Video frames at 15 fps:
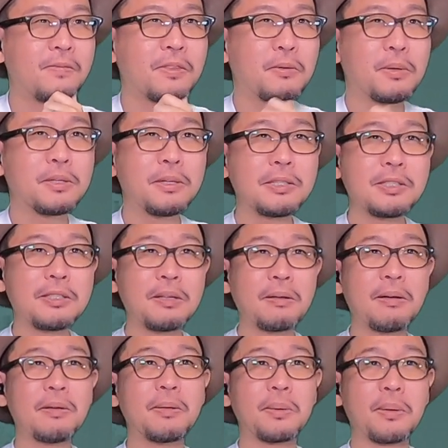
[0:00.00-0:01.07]
渡して
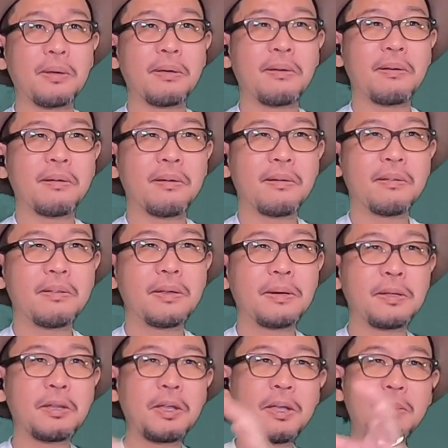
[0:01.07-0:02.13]
ないよね。なん
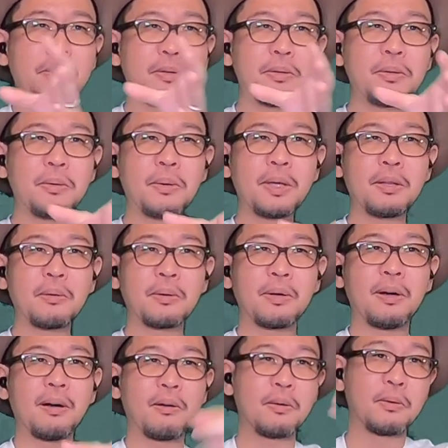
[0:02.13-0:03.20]
かテーブルの上という
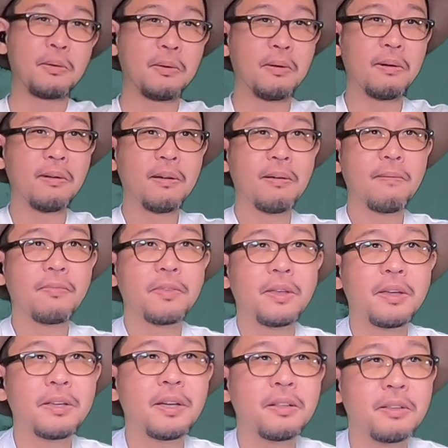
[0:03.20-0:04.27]
か、この、
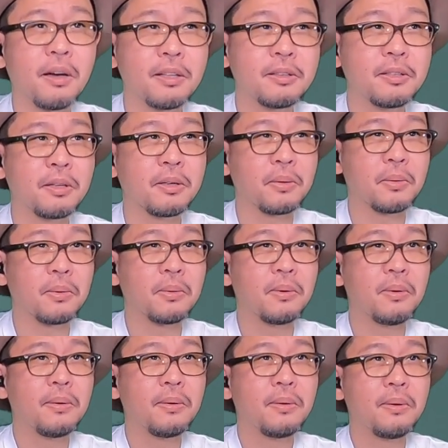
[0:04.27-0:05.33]
部屋にあったけど、
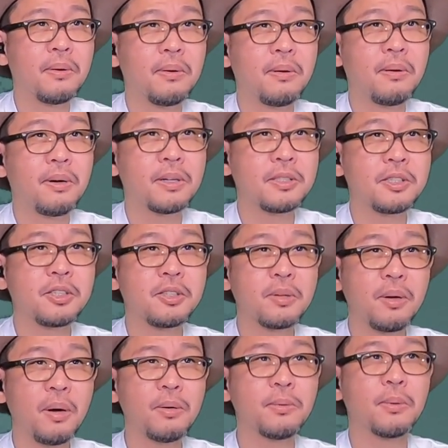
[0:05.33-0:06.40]
あれ違
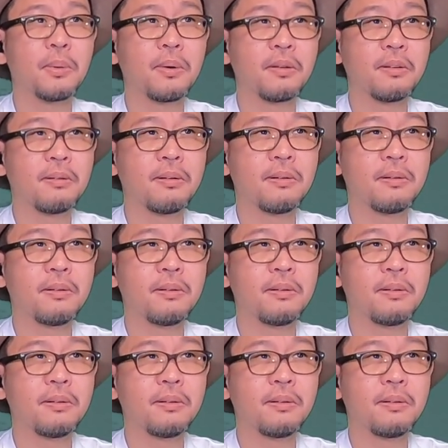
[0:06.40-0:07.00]
うのかな